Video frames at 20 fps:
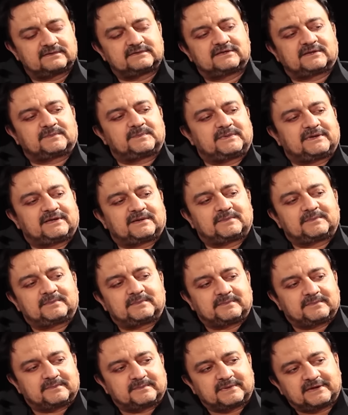जब भी हम
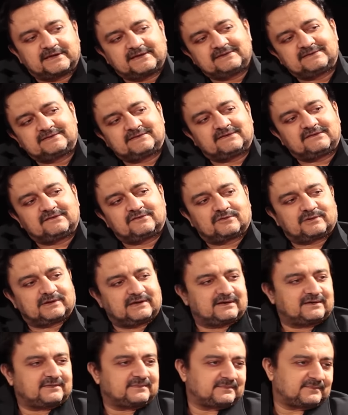बड़ी चीज़ और
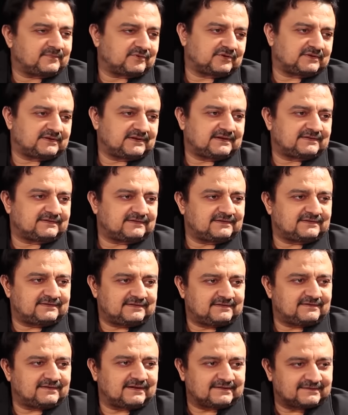एक बहुत ही अच्छी
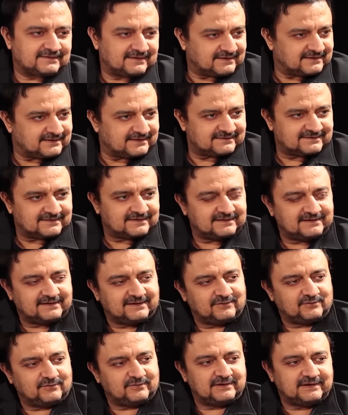चीज़ हासिल करने चलते
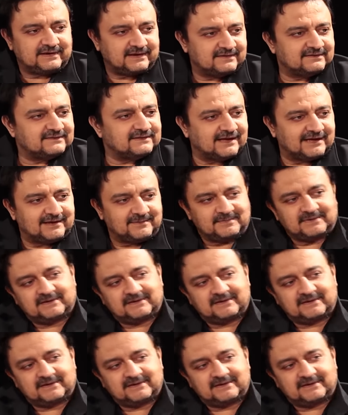हैं यू नो इट टेक्स टाइम